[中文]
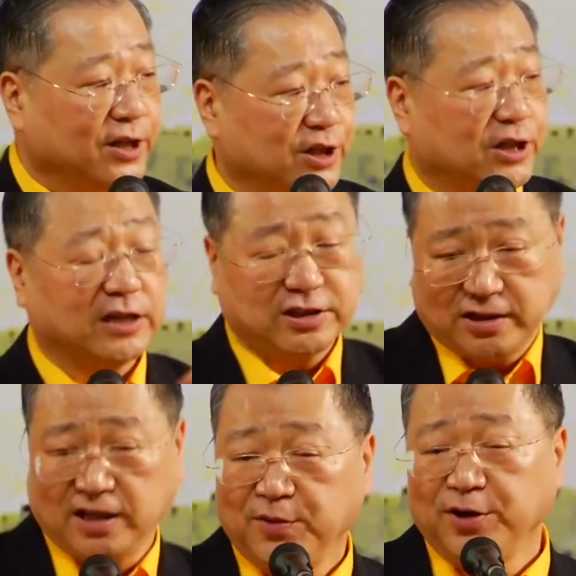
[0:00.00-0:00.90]
他身
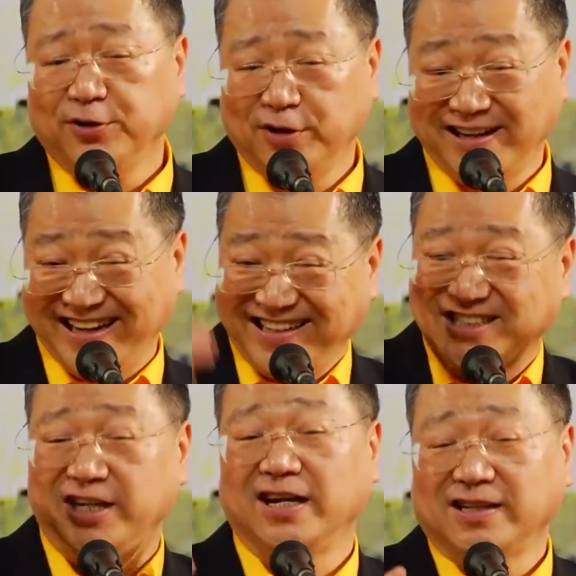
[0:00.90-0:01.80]
上因为有灵
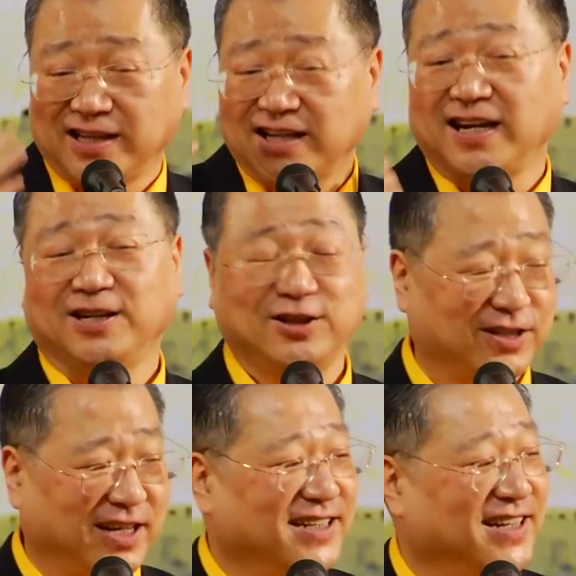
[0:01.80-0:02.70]
性啊，他看得到
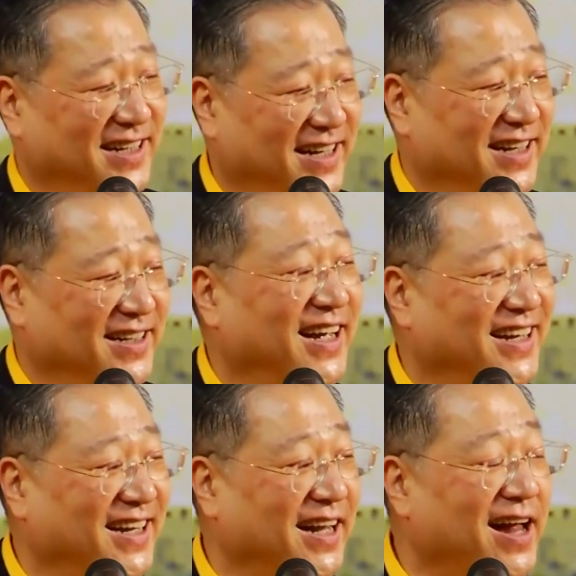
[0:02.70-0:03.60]
台长爷爷
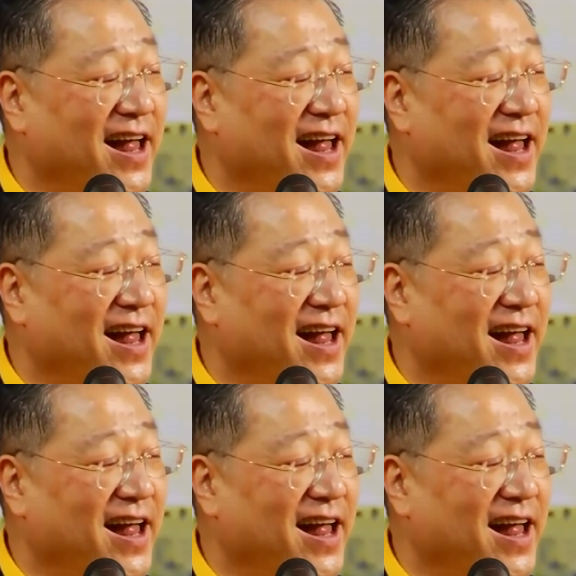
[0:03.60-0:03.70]
的。